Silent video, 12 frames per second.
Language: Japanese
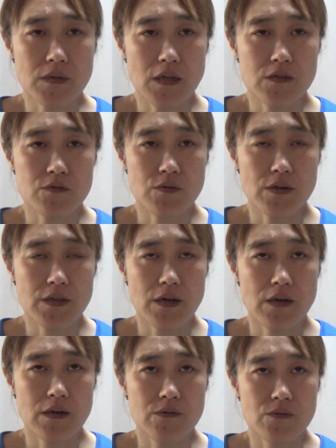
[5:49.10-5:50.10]
と、なんちゅうかな、
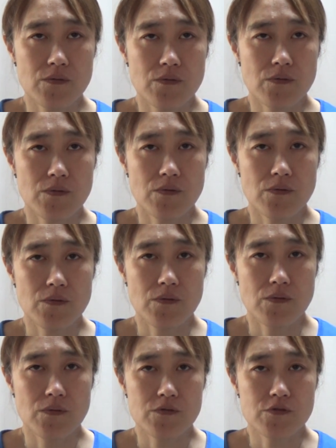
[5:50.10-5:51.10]
あの
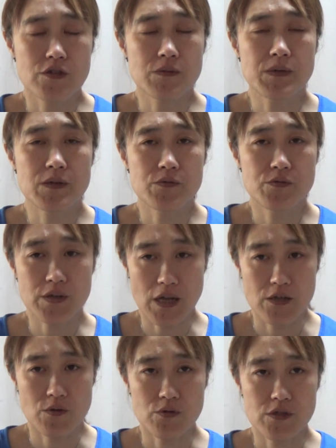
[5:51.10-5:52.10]
睡眠負
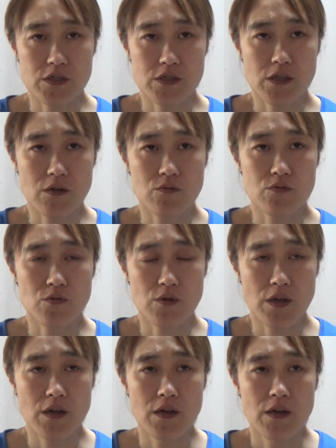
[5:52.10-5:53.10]
債に陥ってくると
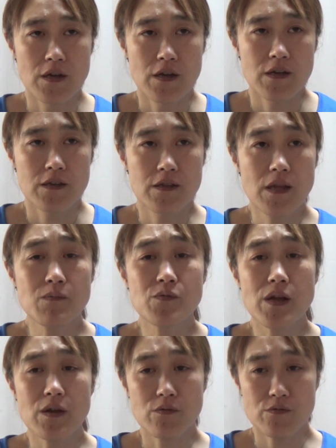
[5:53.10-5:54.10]
ね、眠
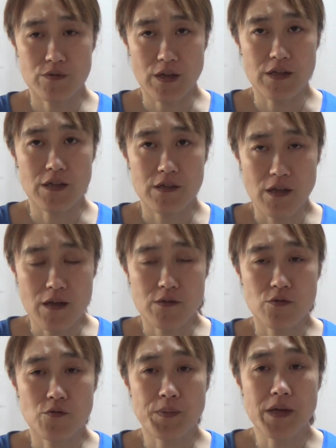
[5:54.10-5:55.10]
れんくなねて
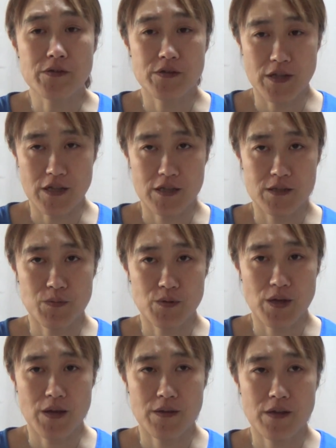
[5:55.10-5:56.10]
そのペースになってし
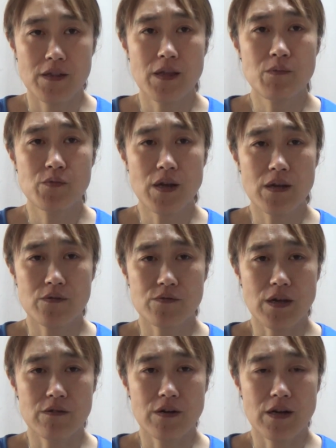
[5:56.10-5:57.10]
まってで眠れん
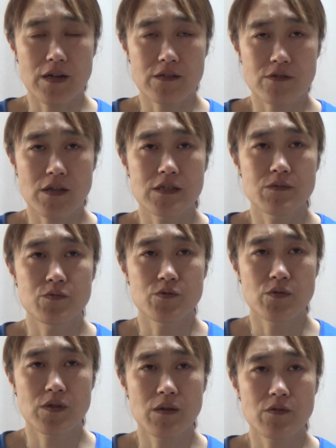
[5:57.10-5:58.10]
くなるからって自
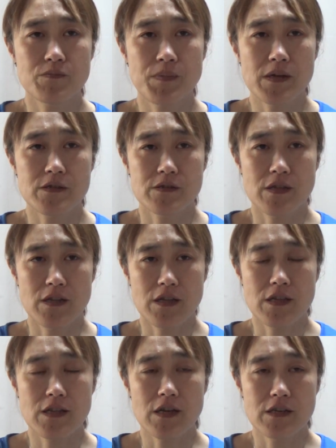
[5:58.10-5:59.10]
分の寝るペースで
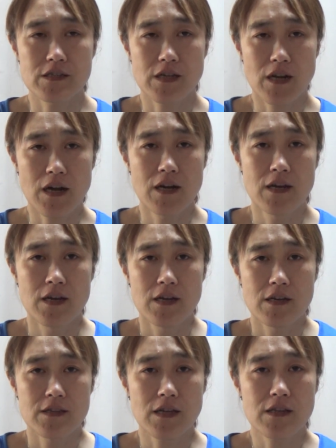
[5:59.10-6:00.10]
寝てたりしたら
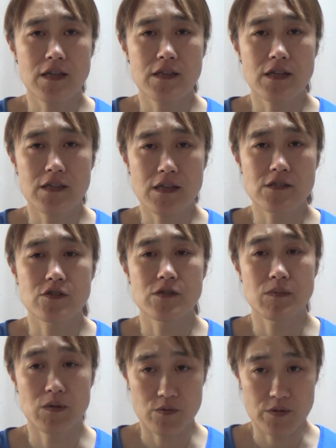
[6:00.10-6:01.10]
だんだんだんだん
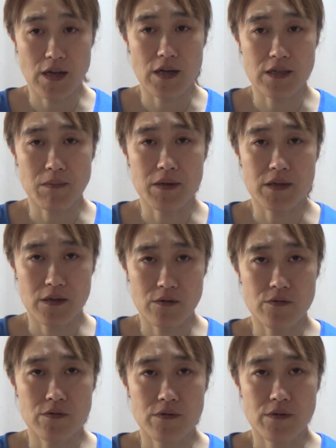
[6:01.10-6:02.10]
睡眠負債が溜まって
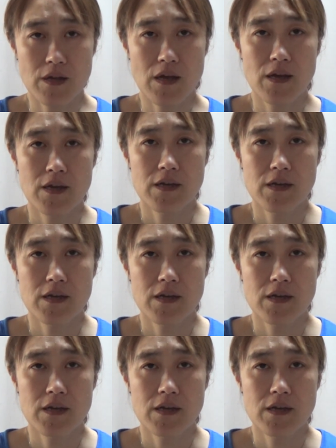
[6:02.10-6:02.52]
くるで